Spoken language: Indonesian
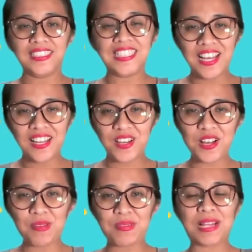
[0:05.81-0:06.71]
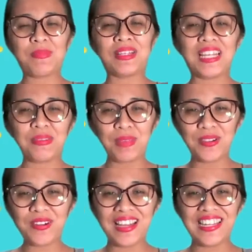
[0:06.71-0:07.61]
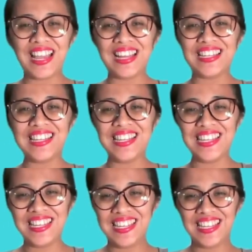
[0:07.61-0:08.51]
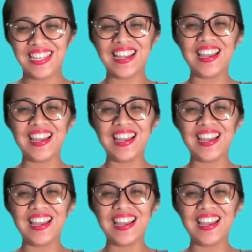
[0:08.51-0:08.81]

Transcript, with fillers: Shalom, selamat hari Minggu adik-adik.